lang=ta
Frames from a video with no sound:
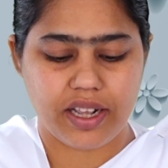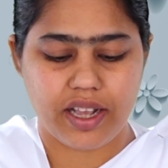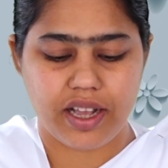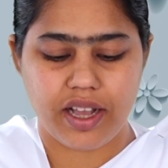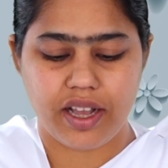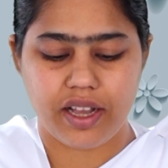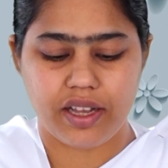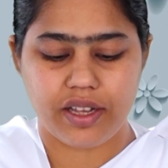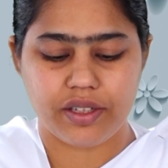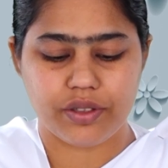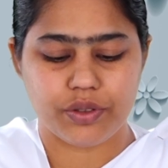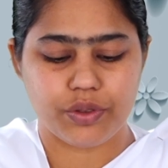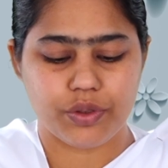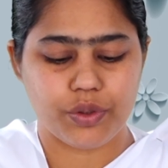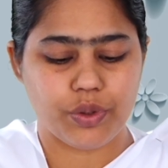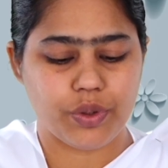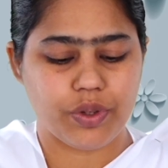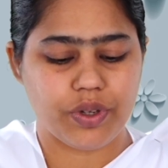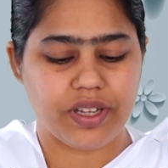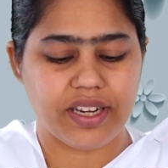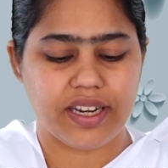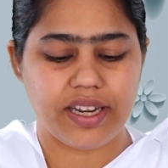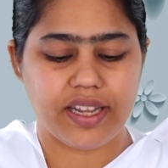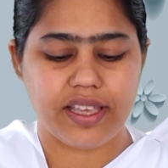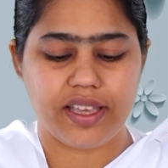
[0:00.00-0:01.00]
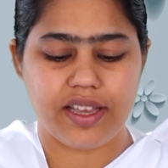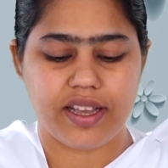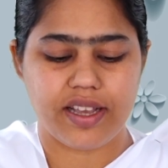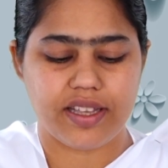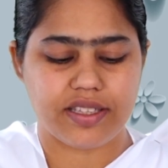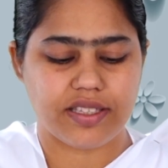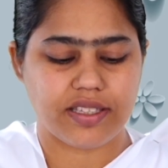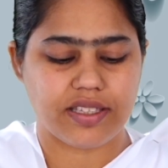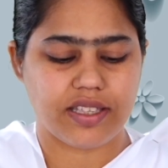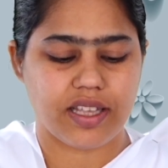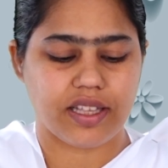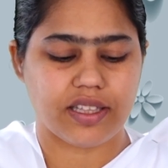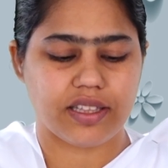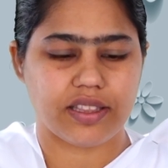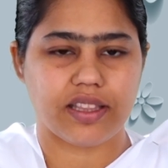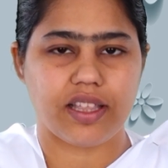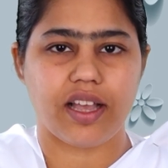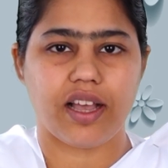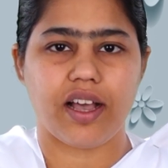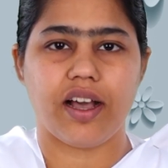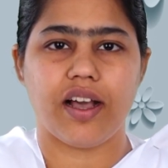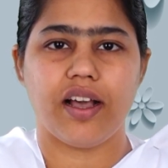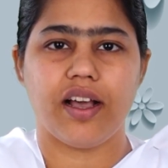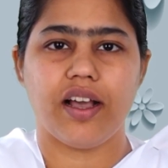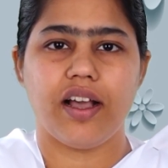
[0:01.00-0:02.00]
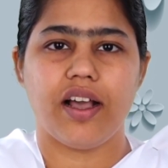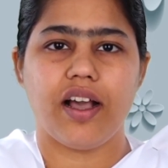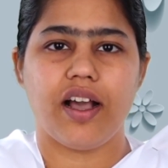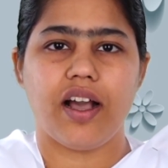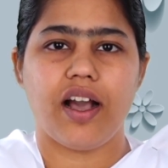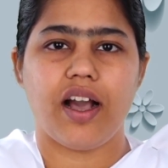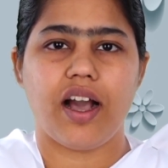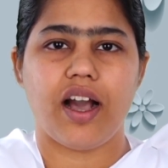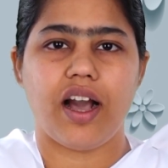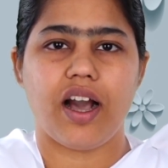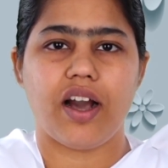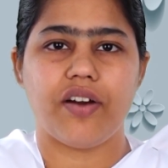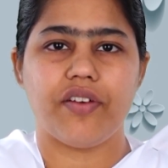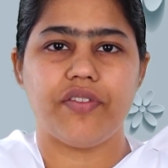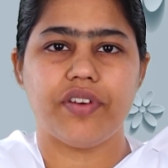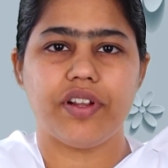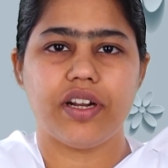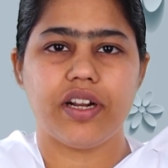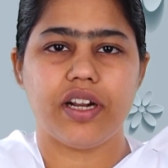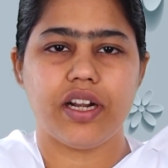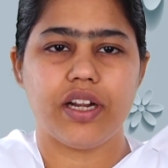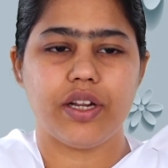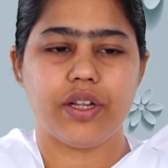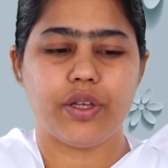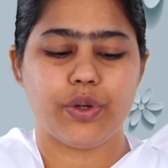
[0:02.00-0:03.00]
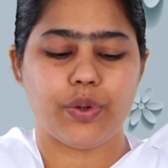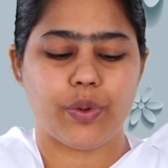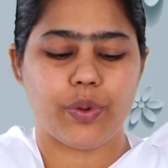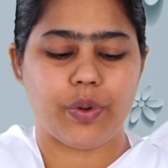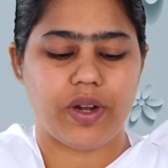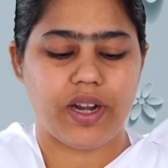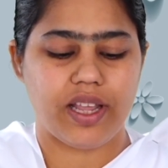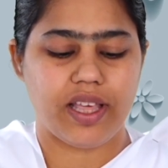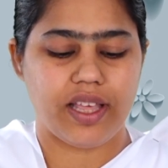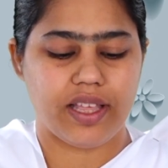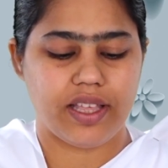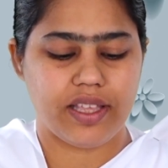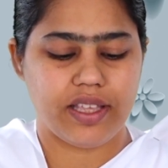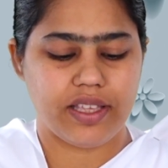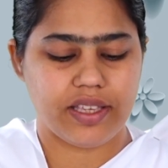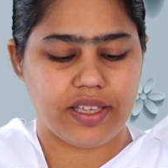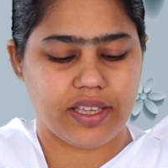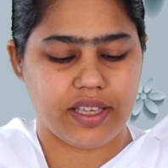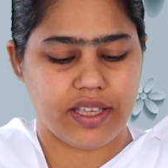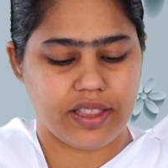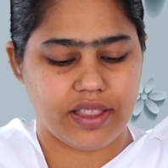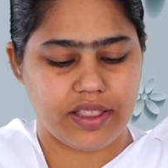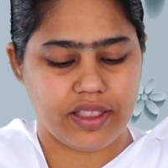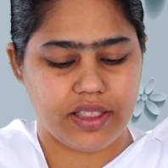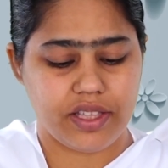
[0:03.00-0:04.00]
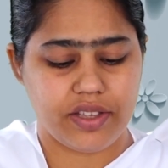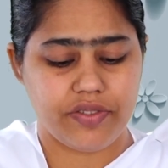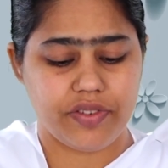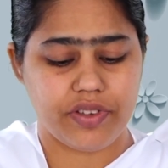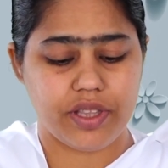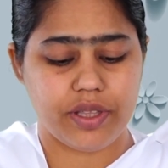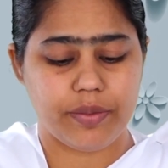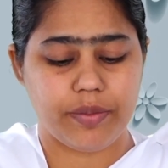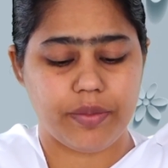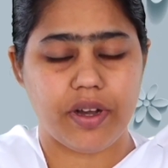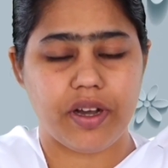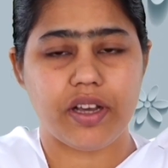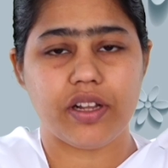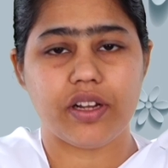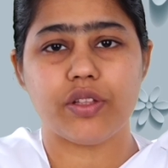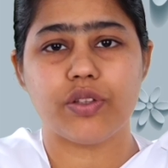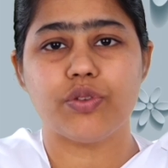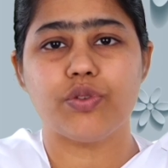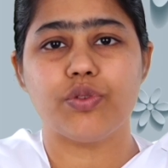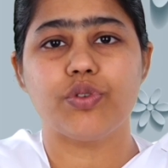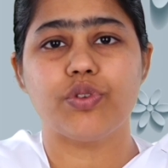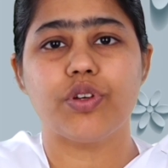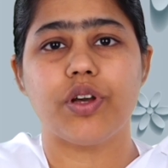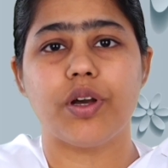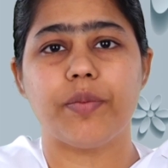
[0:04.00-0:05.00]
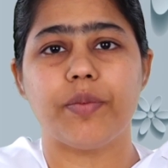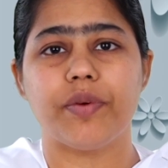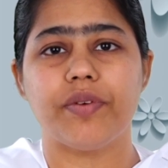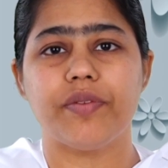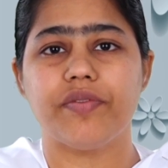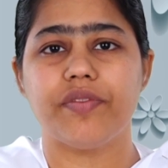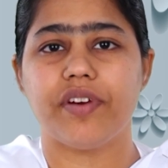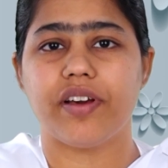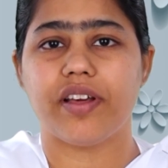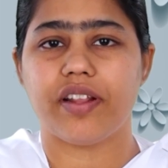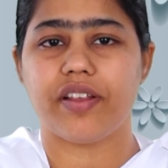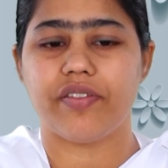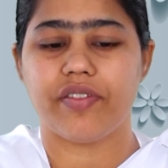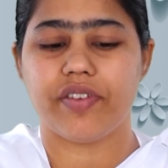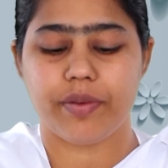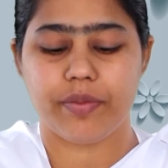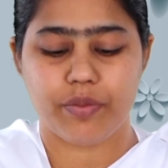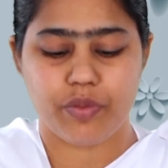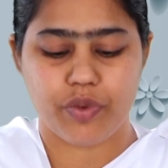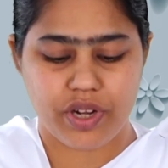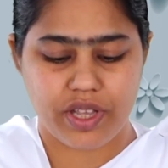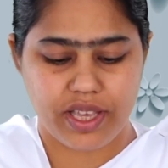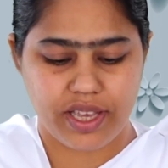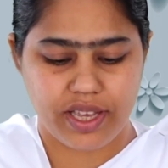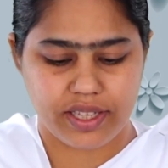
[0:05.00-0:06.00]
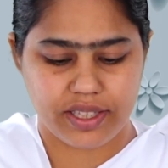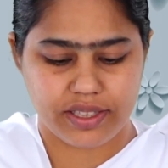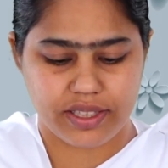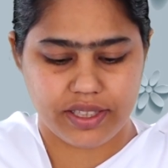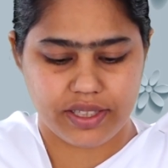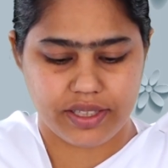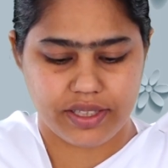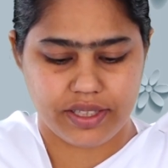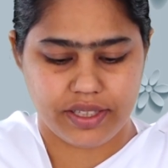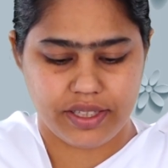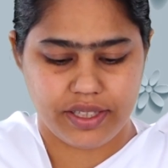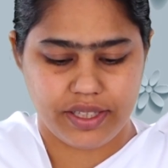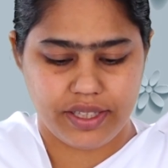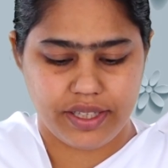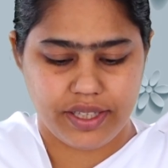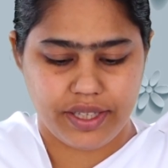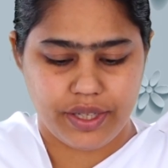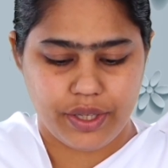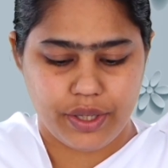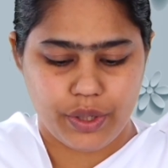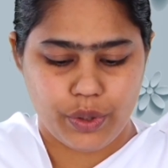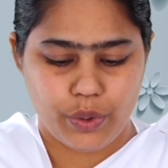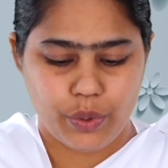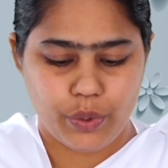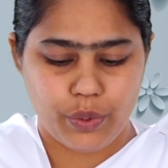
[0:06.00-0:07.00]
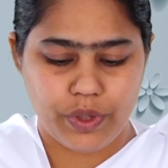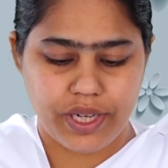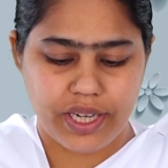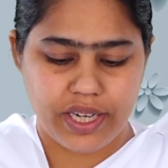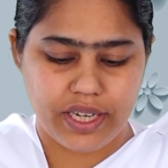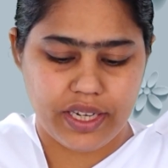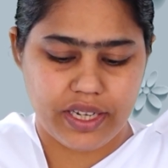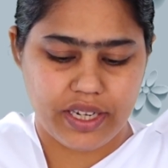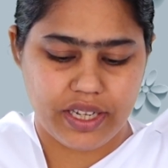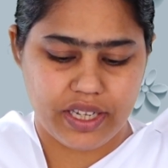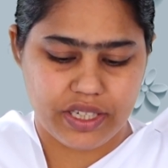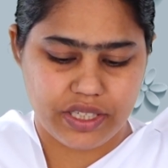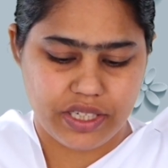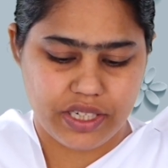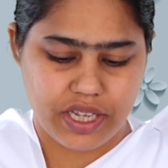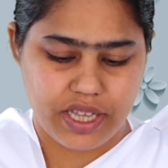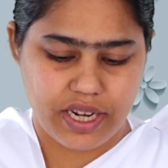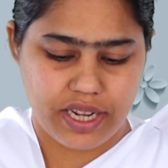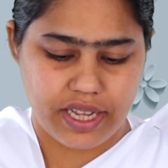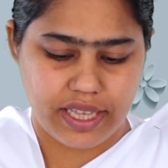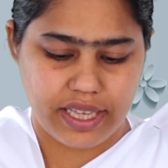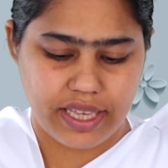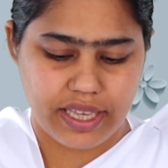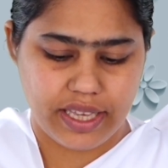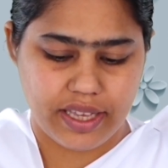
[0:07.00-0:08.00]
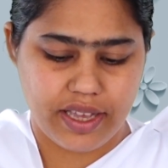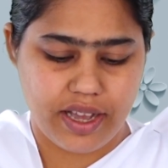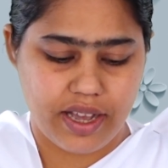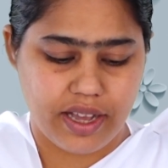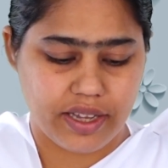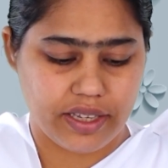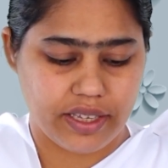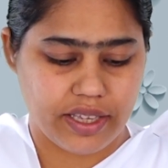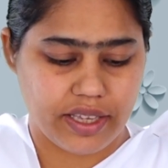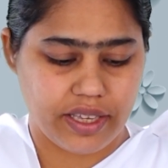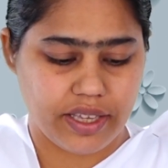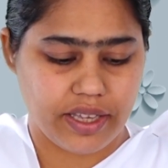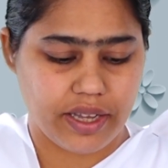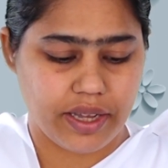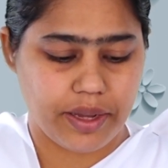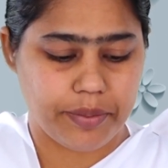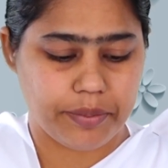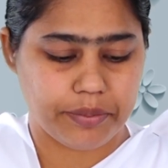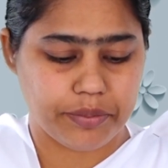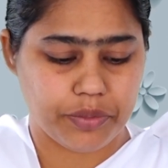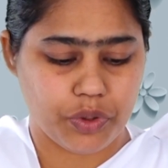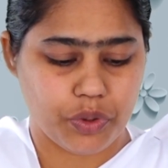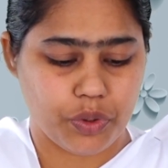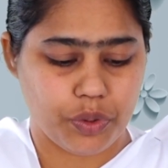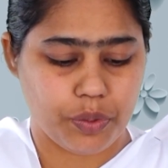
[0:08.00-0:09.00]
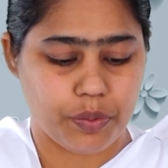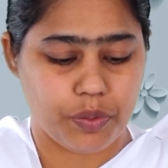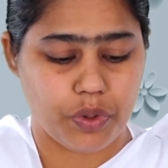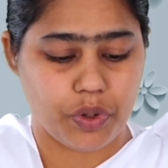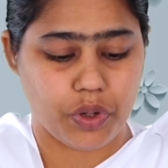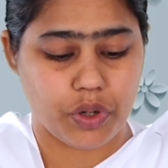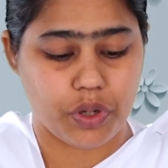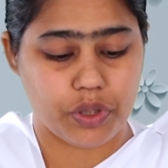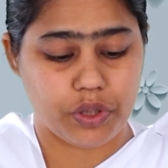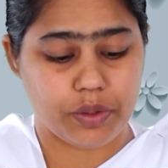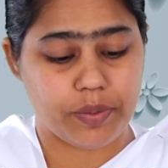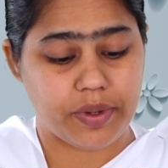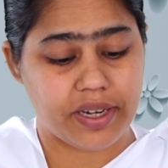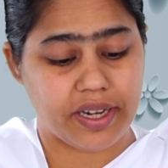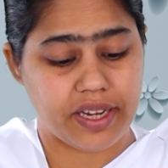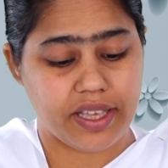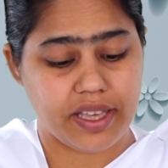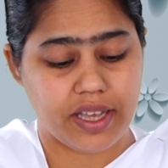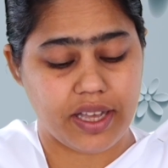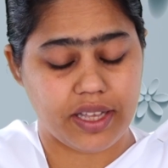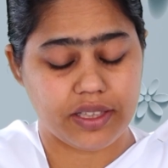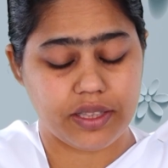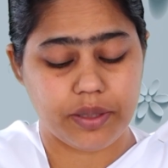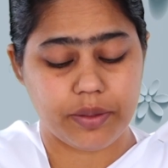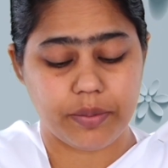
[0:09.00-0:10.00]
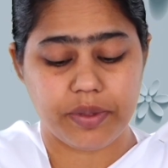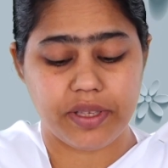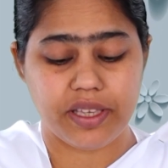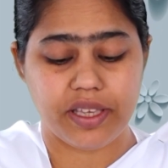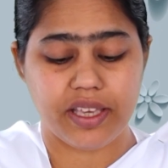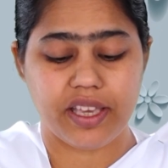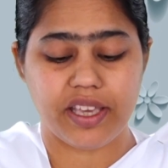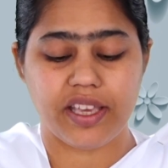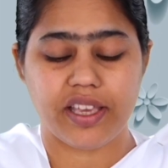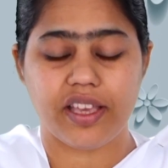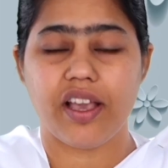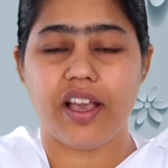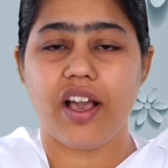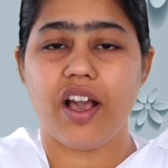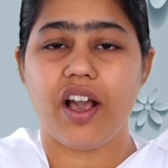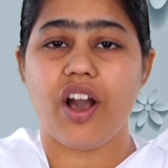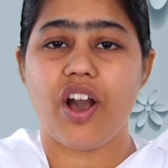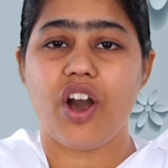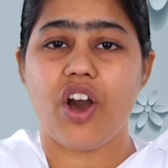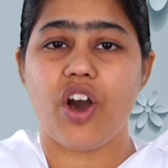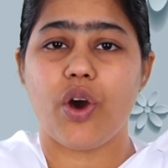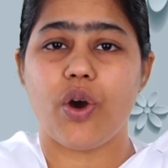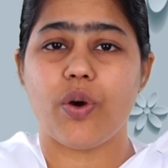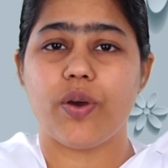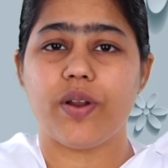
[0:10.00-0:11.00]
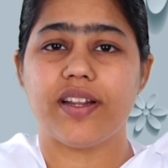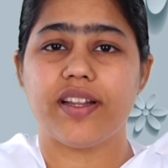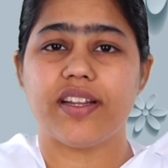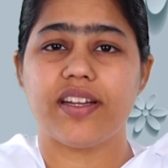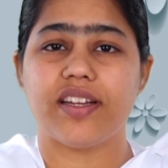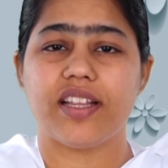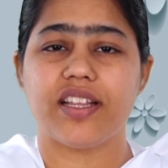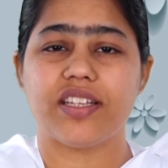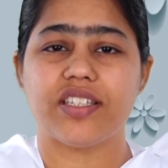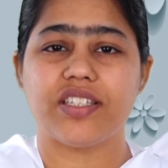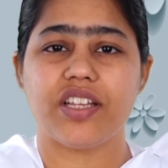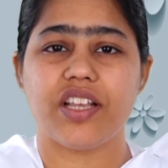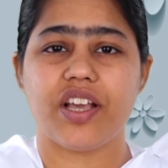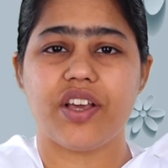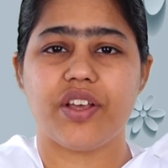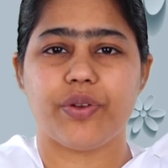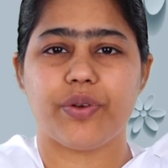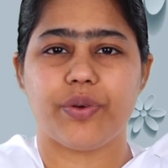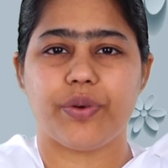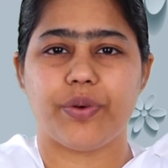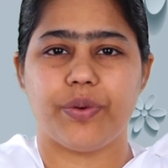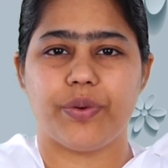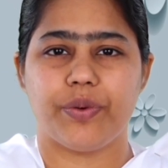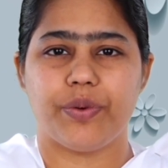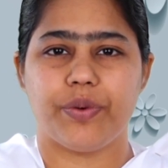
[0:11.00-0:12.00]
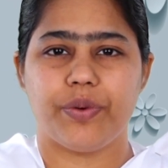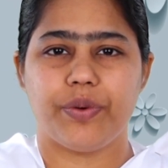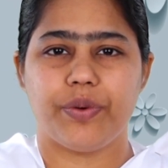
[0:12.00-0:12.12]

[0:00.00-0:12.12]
का दुख नहीं आ सकता அவர்களுக்குள்ள எந்த விதமான துக்கமும் வரவே முடியாது உனி நஷா ரயேகா கே ஹம் தோ பௌத் படைய ஆத்மி ஹே அவங்களுக்கு நஷா இருக்கும்